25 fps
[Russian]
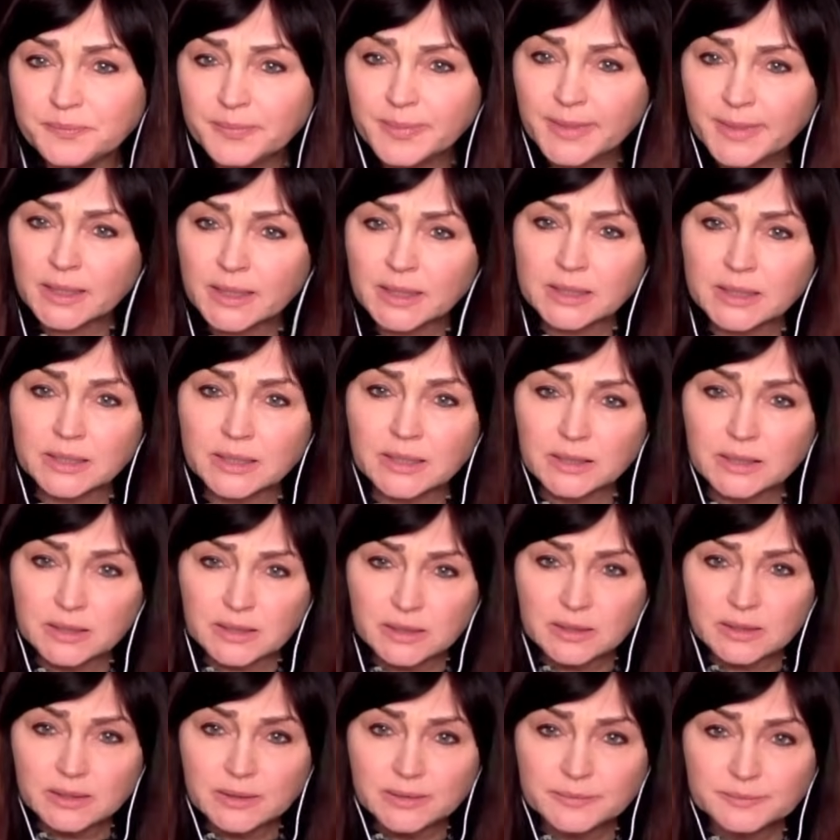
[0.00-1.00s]
На самом
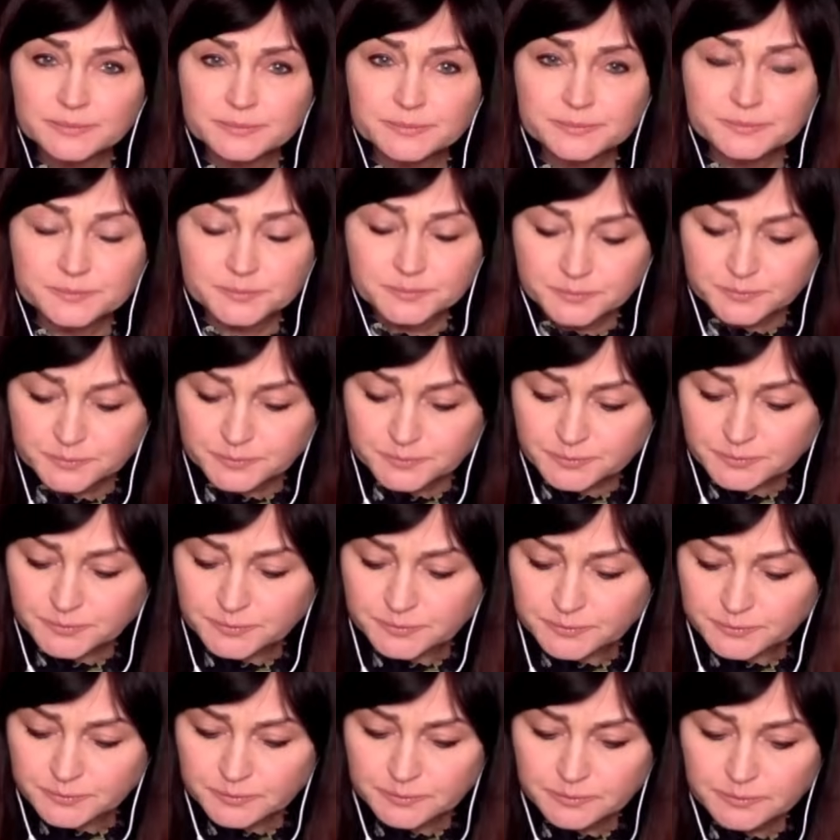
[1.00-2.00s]
деле э, не очень